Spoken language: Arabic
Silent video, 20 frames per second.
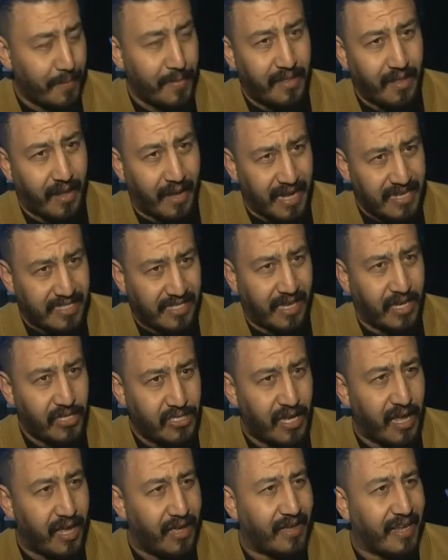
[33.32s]
المدني الرئيس كي
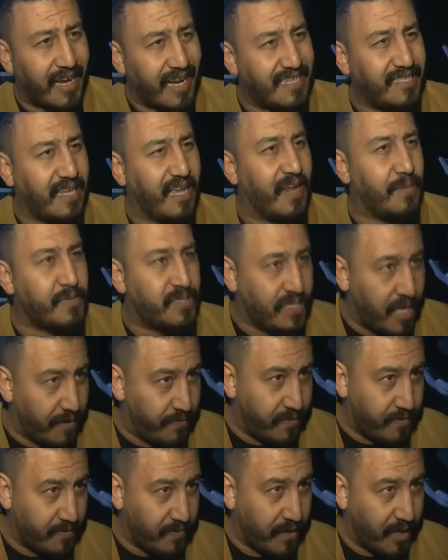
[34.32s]
جا ركز عليه
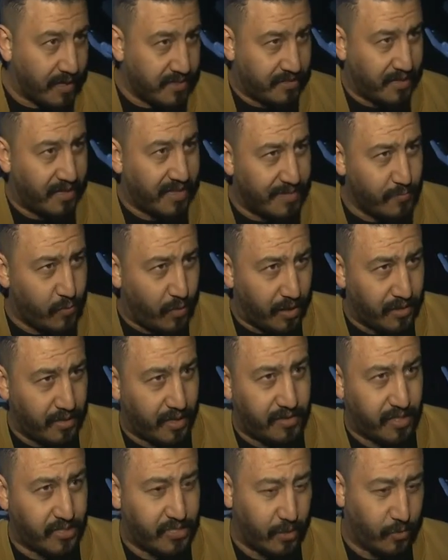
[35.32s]
بزاف خاصه الديمقراطيه
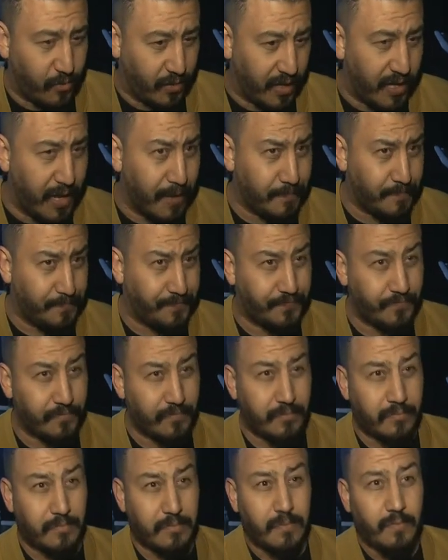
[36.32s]
التشاركيه
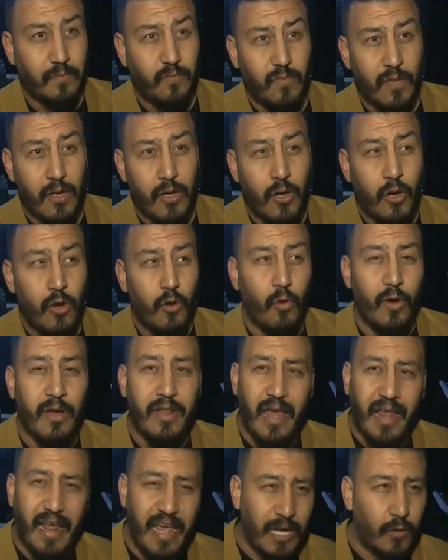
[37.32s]

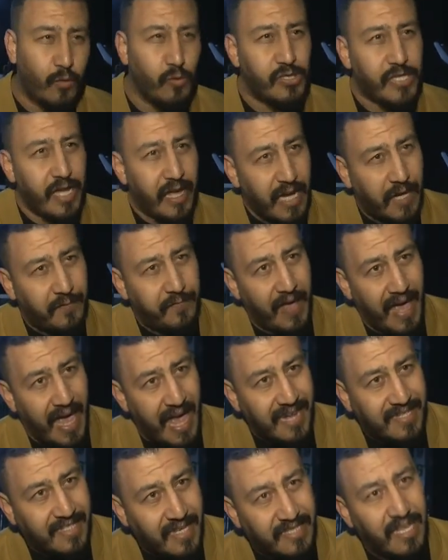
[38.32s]
وهنا راه يكون شريك
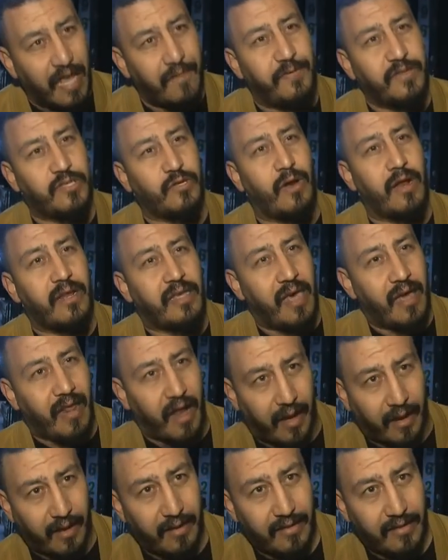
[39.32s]
فعال صح في صنع القرار